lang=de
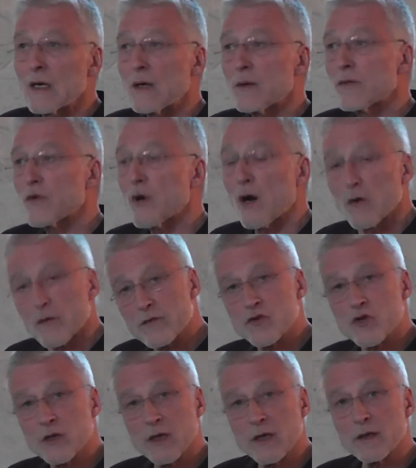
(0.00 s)
aber für
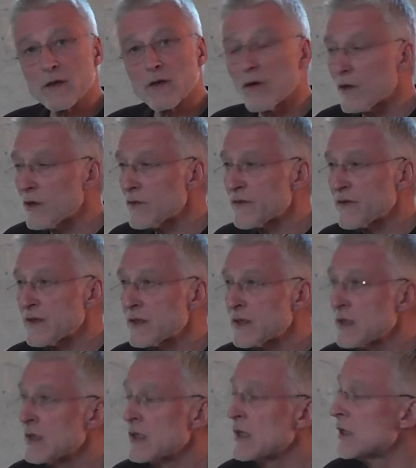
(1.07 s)
Außenstehende häufig
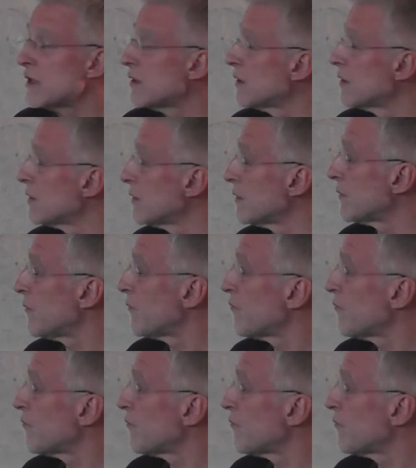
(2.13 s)
äh,